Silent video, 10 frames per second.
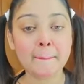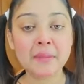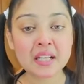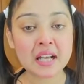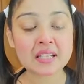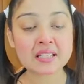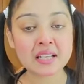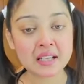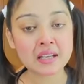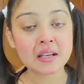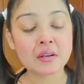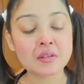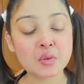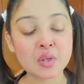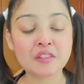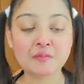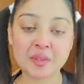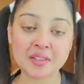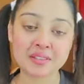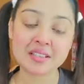বিকাশে টুয়েলভ
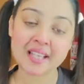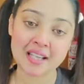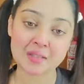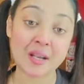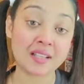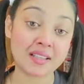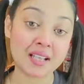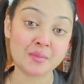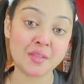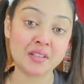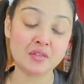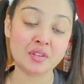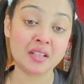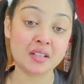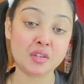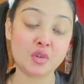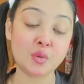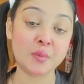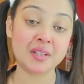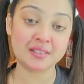পার্সেন্ট ক্যাশব্যাক দ্যাট মিনস থার্টি টু
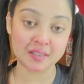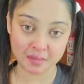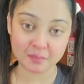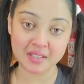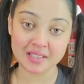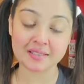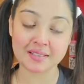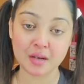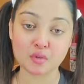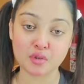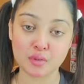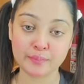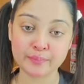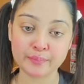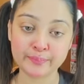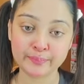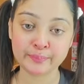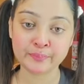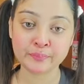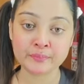পার্সেন্ট ডিসকাউন্ট
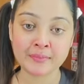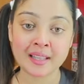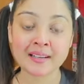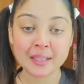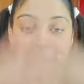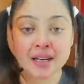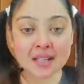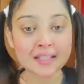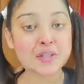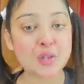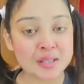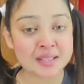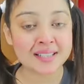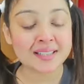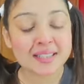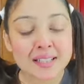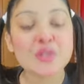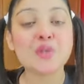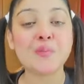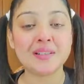রিবানাতে চলছে থার্টি
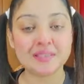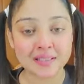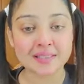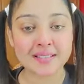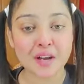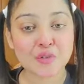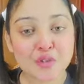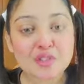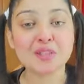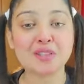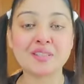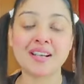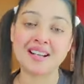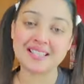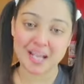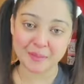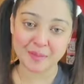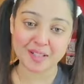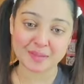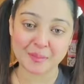টু পার্সেন্ট ডিসকাউন্ট শুধুমাত্র দারাজ অ্যাপের
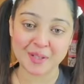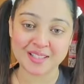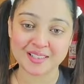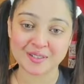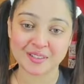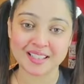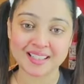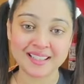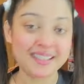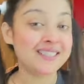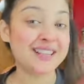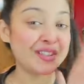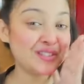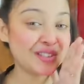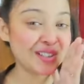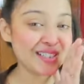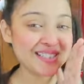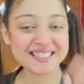মাধ্যমে পারচেস করলে সাউন্ডস গুড